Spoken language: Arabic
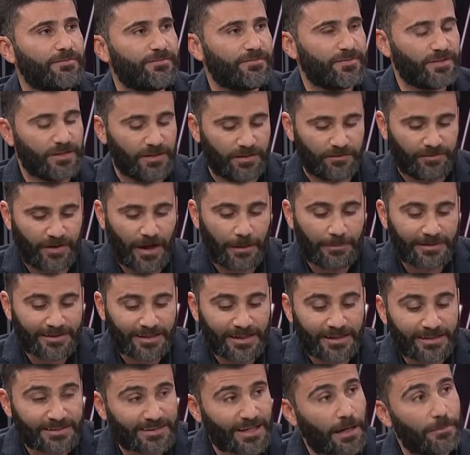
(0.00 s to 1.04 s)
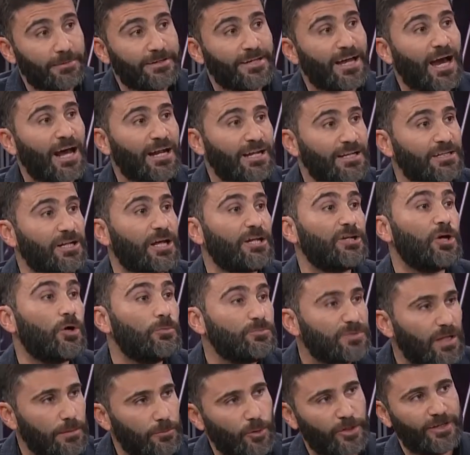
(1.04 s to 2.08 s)
في في حملته الانتخابيه اعلن انه
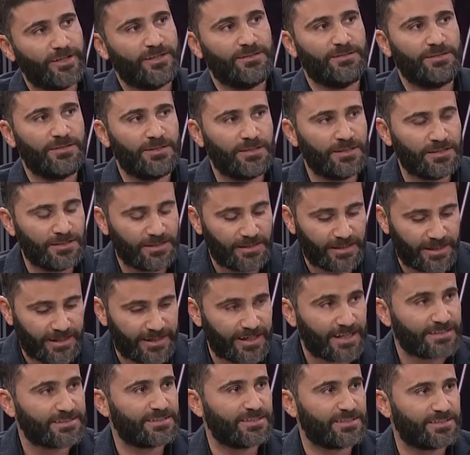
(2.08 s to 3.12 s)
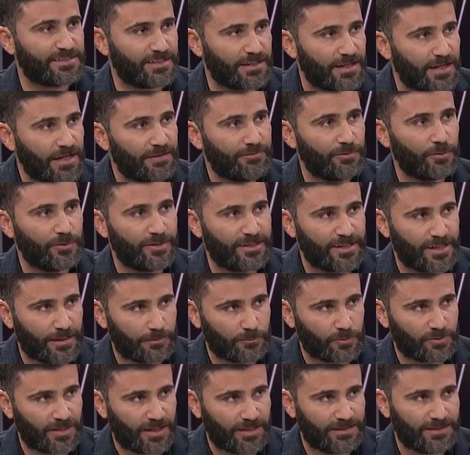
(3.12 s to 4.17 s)
من المؤيدين لحيازه السلاح في الولايات
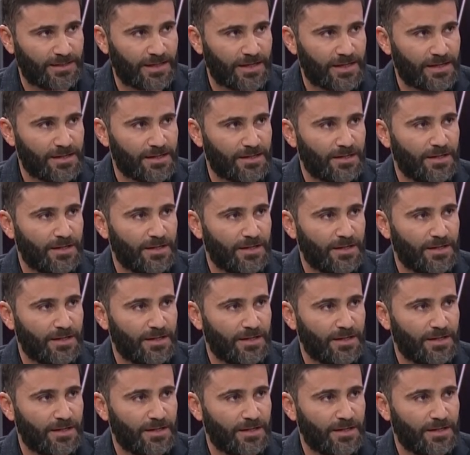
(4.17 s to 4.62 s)
المتحده